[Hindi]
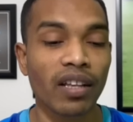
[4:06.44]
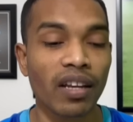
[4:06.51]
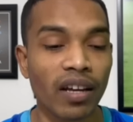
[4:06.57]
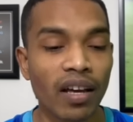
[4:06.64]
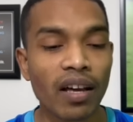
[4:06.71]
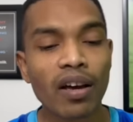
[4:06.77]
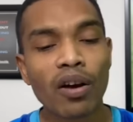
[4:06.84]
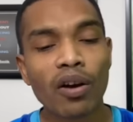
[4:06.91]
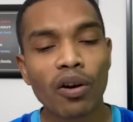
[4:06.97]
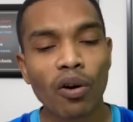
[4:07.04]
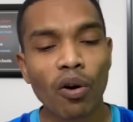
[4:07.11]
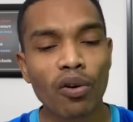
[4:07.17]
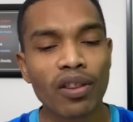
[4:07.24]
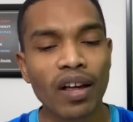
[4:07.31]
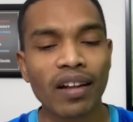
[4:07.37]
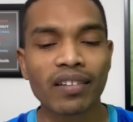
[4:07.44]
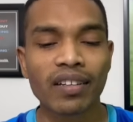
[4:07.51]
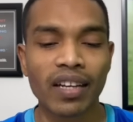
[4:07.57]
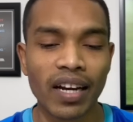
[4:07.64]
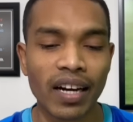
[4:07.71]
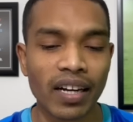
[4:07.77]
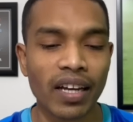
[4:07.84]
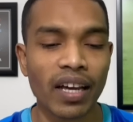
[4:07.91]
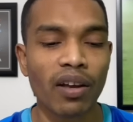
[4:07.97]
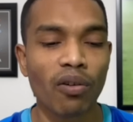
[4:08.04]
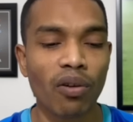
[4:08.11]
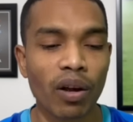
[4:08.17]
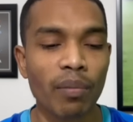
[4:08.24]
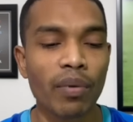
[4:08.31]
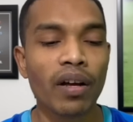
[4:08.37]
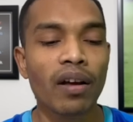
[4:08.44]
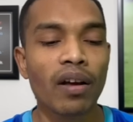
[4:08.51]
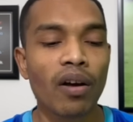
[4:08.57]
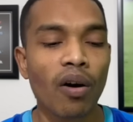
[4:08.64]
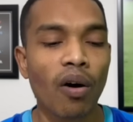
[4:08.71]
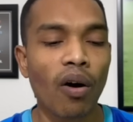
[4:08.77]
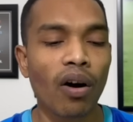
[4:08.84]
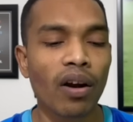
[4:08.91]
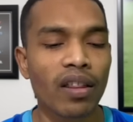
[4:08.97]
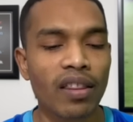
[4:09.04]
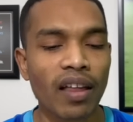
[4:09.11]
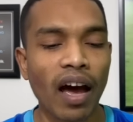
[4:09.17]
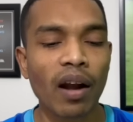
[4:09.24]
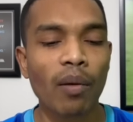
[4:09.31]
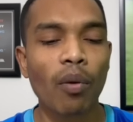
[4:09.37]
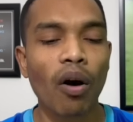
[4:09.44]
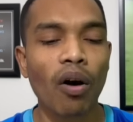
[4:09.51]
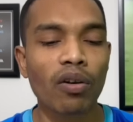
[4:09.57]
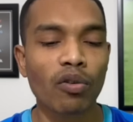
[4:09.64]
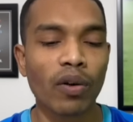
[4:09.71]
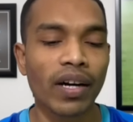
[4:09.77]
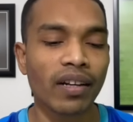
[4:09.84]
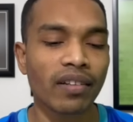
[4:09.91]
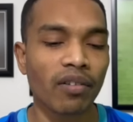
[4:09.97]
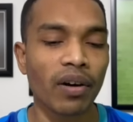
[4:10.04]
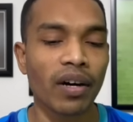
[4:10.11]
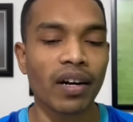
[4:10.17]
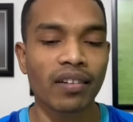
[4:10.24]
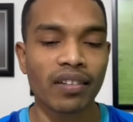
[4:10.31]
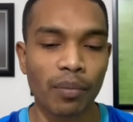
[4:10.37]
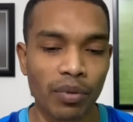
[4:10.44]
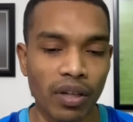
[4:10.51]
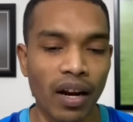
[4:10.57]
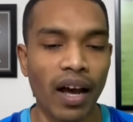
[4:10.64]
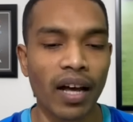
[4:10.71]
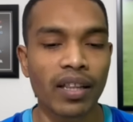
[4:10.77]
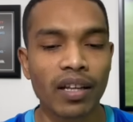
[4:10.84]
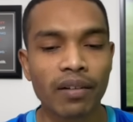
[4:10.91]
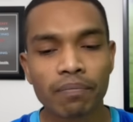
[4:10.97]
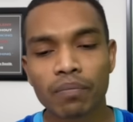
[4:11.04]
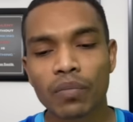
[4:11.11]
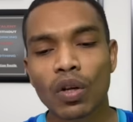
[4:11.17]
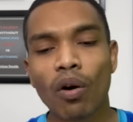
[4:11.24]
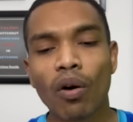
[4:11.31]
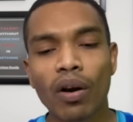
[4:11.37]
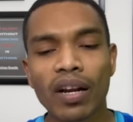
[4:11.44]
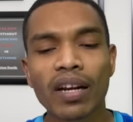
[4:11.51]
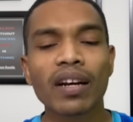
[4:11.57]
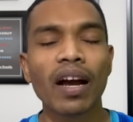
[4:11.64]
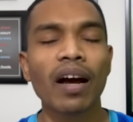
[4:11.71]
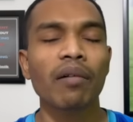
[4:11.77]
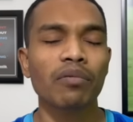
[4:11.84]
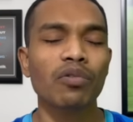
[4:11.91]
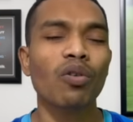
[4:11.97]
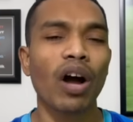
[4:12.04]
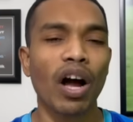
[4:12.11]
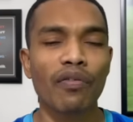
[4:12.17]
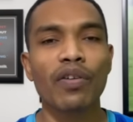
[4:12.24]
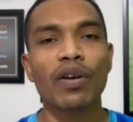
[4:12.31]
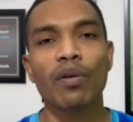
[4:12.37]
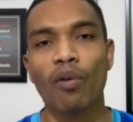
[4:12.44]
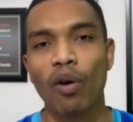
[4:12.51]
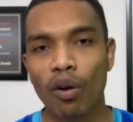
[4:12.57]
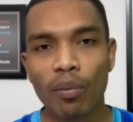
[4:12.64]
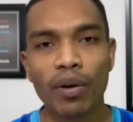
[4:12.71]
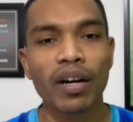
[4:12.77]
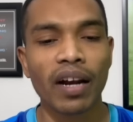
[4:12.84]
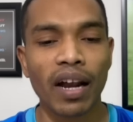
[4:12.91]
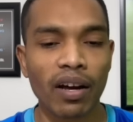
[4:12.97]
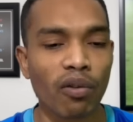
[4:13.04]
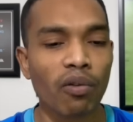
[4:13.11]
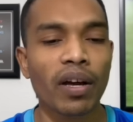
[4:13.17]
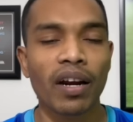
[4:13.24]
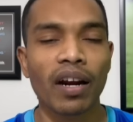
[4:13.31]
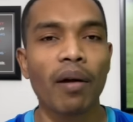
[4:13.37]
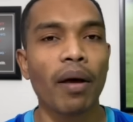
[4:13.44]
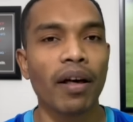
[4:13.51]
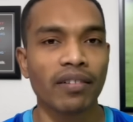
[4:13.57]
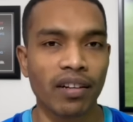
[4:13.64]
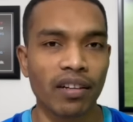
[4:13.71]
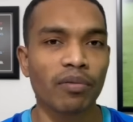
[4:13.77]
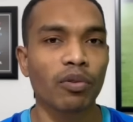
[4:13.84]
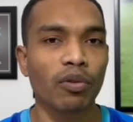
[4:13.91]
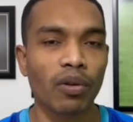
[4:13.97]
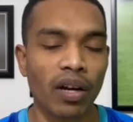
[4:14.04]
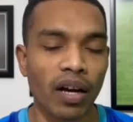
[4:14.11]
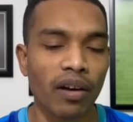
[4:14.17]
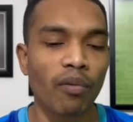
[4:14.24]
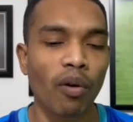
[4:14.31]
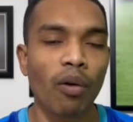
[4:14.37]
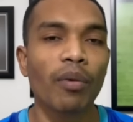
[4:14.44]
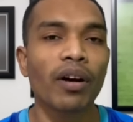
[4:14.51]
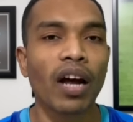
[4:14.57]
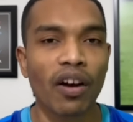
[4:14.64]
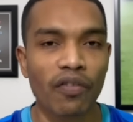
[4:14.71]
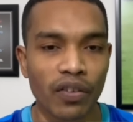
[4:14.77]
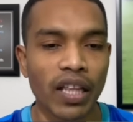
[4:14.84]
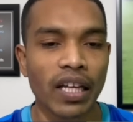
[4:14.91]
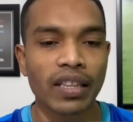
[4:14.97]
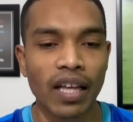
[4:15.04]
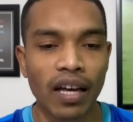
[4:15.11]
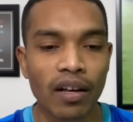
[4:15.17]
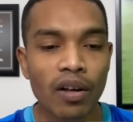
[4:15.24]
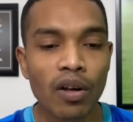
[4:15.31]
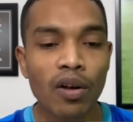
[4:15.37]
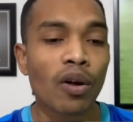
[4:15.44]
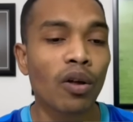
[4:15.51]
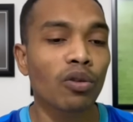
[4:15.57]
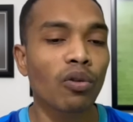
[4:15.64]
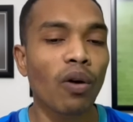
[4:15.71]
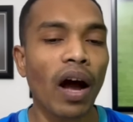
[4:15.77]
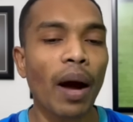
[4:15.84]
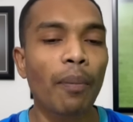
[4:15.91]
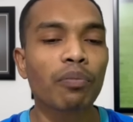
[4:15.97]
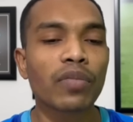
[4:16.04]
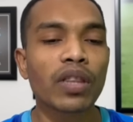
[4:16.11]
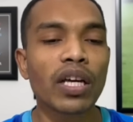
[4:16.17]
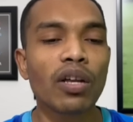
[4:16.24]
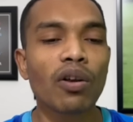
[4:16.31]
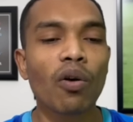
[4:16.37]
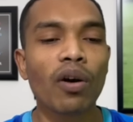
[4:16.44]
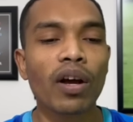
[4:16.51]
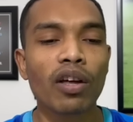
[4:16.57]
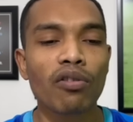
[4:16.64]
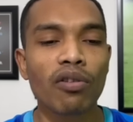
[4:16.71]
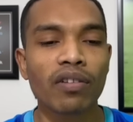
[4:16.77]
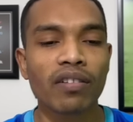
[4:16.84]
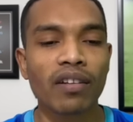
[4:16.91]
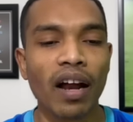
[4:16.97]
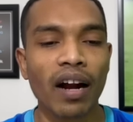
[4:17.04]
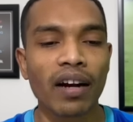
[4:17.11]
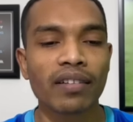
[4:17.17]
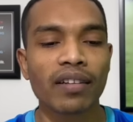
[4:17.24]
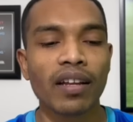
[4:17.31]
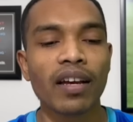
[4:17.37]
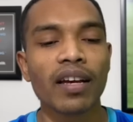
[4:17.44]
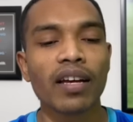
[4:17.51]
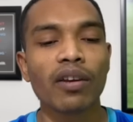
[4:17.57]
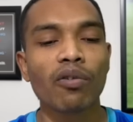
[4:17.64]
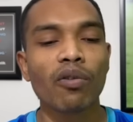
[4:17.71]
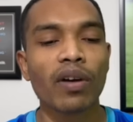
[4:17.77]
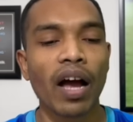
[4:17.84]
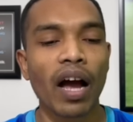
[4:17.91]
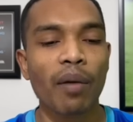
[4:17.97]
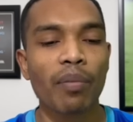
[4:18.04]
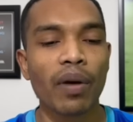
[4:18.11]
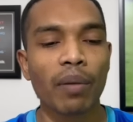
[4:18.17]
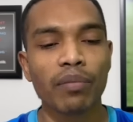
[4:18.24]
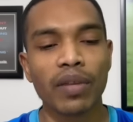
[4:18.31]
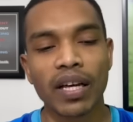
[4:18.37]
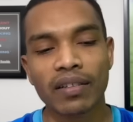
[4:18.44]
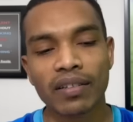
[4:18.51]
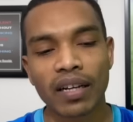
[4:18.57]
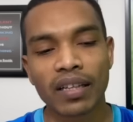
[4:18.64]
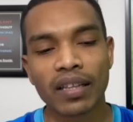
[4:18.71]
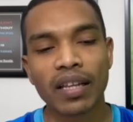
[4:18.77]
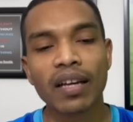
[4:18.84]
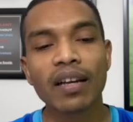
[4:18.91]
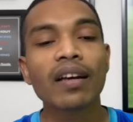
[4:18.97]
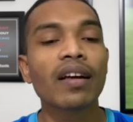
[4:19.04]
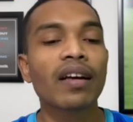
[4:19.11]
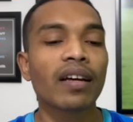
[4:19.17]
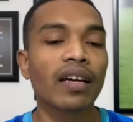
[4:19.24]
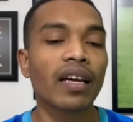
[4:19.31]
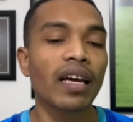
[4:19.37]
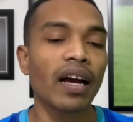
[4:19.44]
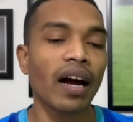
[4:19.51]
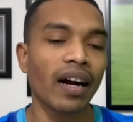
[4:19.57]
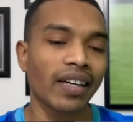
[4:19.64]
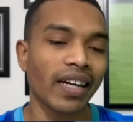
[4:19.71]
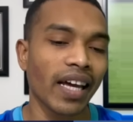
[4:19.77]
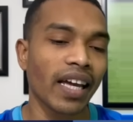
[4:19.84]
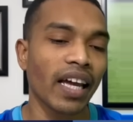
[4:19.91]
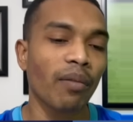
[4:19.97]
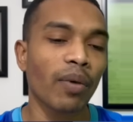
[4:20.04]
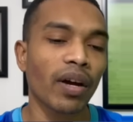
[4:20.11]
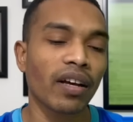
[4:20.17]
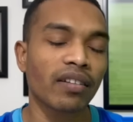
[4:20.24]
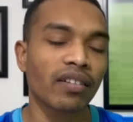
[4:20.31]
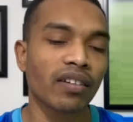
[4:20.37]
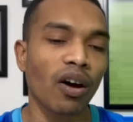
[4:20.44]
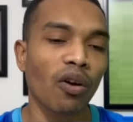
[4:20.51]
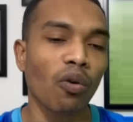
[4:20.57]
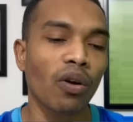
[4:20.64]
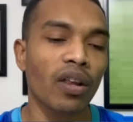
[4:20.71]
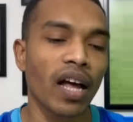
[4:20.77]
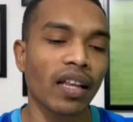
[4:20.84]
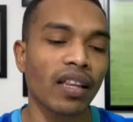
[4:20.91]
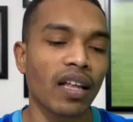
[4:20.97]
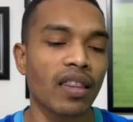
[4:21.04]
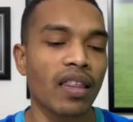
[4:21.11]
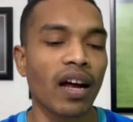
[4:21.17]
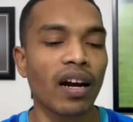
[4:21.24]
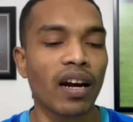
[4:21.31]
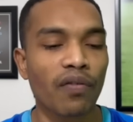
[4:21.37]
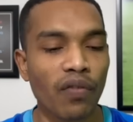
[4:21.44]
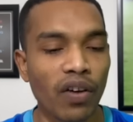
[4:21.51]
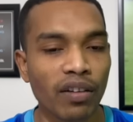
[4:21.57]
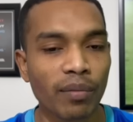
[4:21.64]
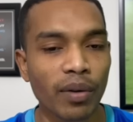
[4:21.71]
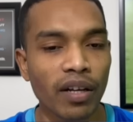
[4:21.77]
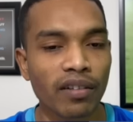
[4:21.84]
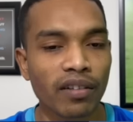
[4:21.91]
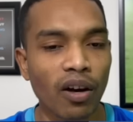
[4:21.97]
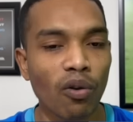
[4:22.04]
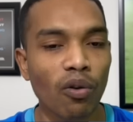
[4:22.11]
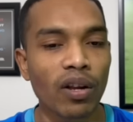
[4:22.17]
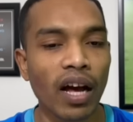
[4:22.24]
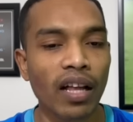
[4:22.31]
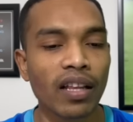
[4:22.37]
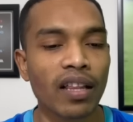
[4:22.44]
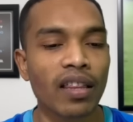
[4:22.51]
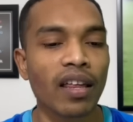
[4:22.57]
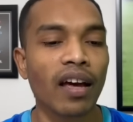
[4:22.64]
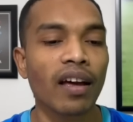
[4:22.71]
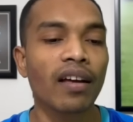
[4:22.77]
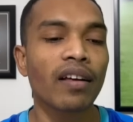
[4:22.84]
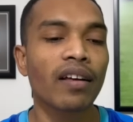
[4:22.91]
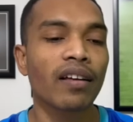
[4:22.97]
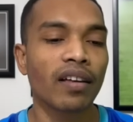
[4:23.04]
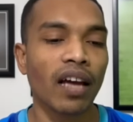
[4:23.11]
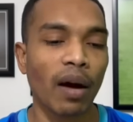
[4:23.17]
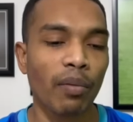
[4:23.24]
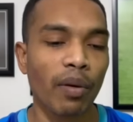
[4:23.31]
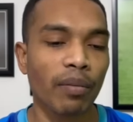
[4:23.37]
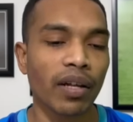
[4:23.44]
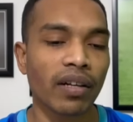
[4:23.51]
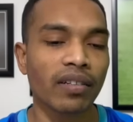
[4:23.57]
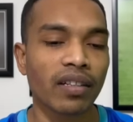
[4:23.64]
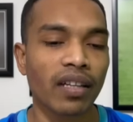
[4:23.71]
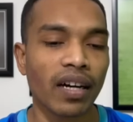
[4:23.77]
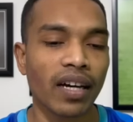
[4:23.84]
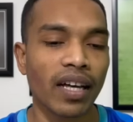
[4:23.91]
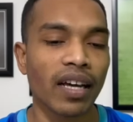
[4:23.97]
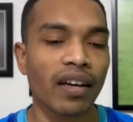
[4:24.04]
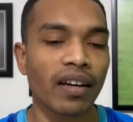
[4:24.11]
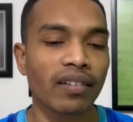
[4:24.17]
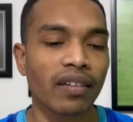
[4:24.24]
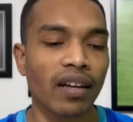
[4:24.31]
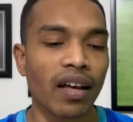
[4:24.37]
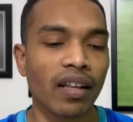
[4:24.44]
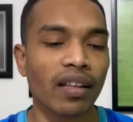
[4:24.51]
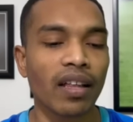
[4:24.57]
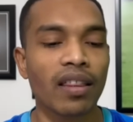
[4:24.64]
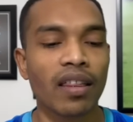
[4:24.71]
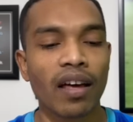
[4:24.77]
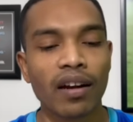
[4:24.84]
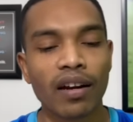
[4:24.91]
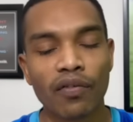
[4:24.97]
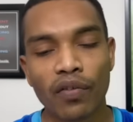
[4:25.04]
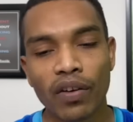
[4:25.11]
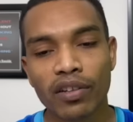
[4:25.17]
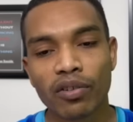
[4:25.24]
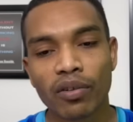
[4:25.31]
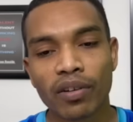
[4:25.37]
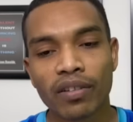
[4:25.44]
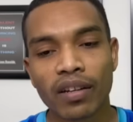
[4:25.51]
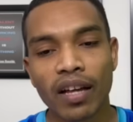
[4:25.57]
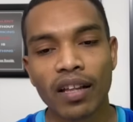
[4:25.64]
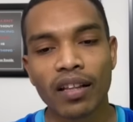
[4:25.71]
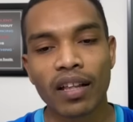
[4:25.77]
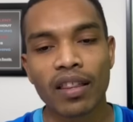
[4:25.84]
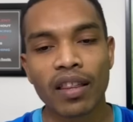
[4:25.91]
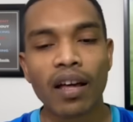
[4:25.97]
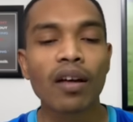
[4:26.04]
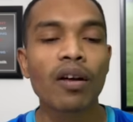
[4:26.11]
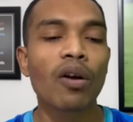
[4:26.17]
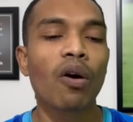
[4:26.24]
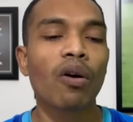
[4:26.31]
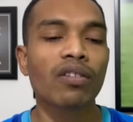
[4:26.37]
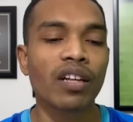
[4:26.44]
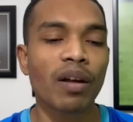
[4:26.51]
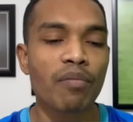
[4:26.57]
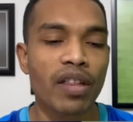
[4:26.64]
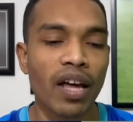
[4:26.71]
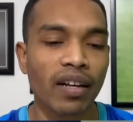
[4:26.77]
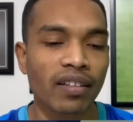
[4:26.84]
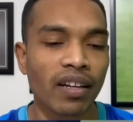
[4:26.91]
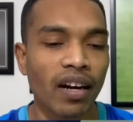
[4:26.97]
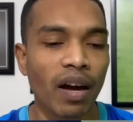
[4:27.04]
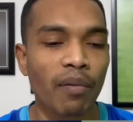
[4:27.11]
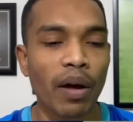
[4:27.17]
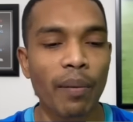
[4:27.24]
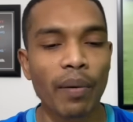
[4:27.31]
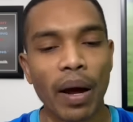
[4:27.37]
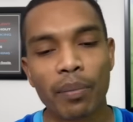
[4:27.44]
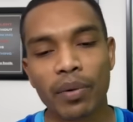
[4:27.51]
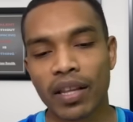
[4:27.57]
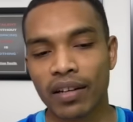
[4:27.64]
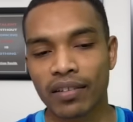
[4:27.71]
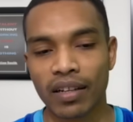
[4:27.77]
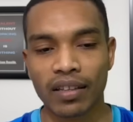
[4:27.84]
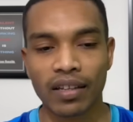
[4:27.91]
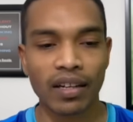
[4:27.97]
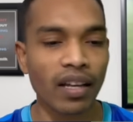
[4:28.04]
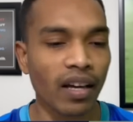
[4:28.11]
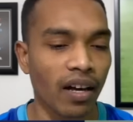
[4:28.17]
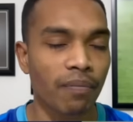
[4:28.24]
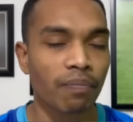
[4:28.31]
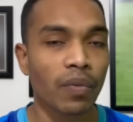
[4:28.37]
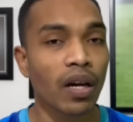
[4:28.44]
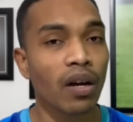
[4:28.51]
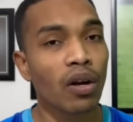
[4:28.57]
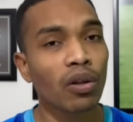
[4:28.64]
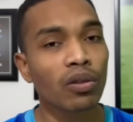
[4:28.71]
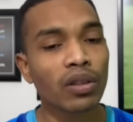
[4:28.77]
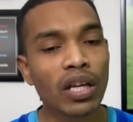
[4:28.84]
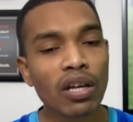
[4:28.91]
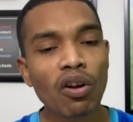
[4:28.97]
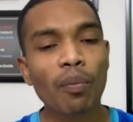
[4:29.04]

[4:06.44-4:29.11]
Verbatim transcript: थी इनकी नौ चांस क्रिएट किए इन्होंने भी और चार ब्लॉक 27 इंटरसेप्शन आए थे और इनका तो काफ़ी इन्वॉल्वमेंट रहा है क्योंकि केरला ब्लास्टर्स में तो इनका इन्वॉल्वमेंट काफ़ी दिखता है तो आप तीनों के जो स्टार्ट्स है इनको यहाँ पे आप देख सकते हैं कि अटैकिंग में किसका रोल ज़्यादा अच्छा है डिफेंस में किसका रोल ज़्यादा अच्छा है यहाँ पे आप देख सकते हैं अटैकिंग किसका ज़्यादा अच्छा है डिफेंसिव किसका ज़्यादा अच्छा है और सेम जैक्सन का भी आप यहाँ पे देख सकते हैं ठीक है तीनों